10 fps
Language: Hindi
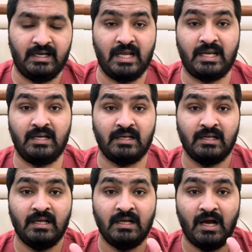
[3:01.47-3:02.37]
लेकिन
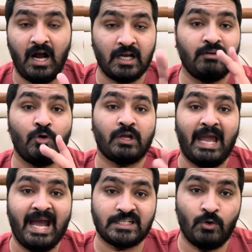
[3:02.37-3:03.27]
अगर वो
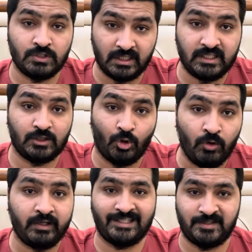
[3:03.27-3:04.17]
कैच हो जाते
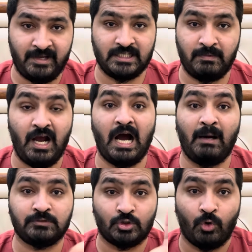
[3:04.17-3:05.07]
दोनों टेस्ट मैच में
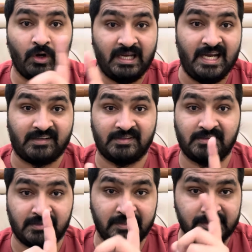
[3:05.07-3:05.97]
आप दो एक से
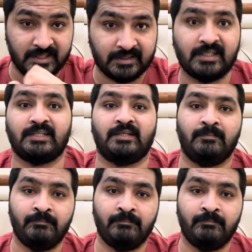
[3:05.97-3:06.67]
सीरीज जीत रहे थे